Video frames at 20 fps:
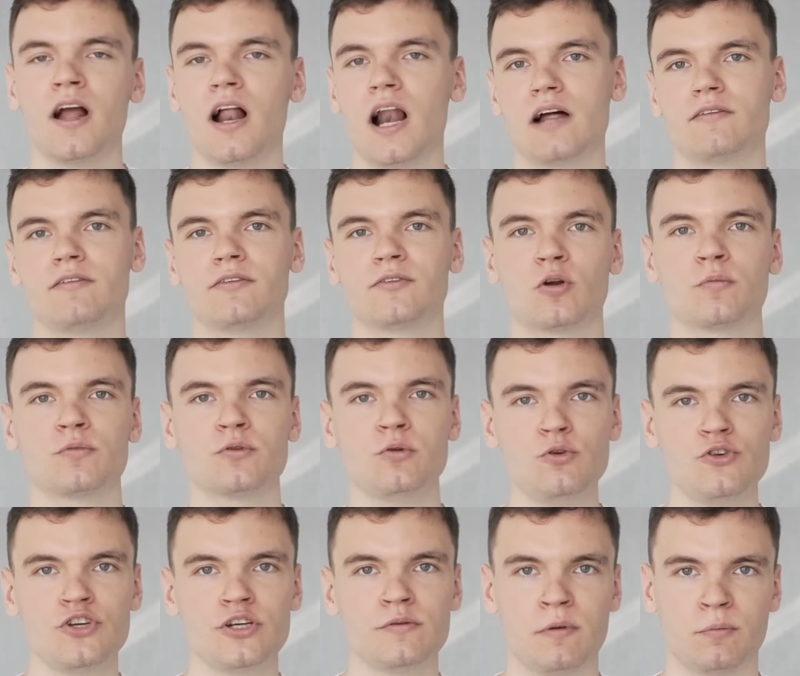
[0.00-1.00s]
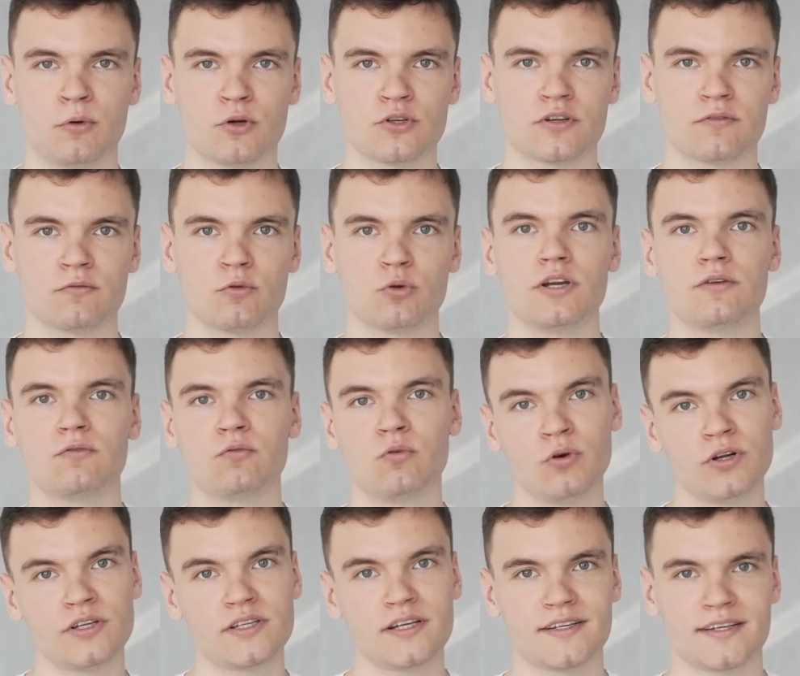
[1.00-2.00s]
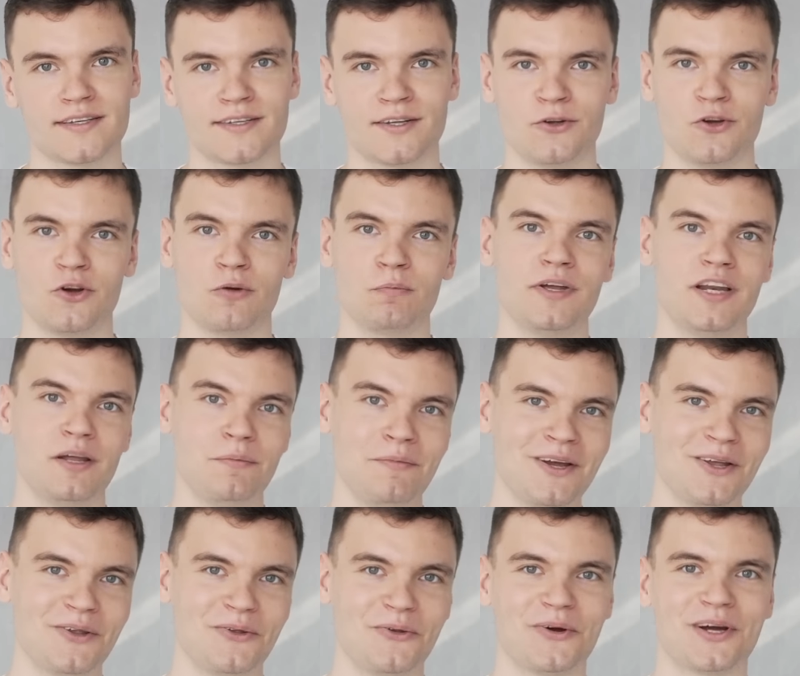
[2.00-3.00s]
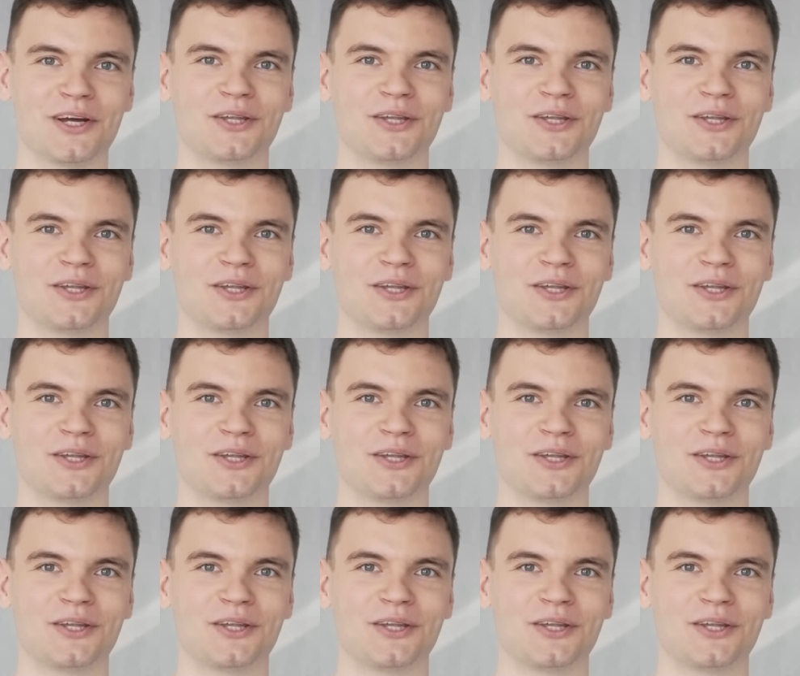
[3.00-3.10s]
А во втором случае мы просто внутри функции создаем переменную,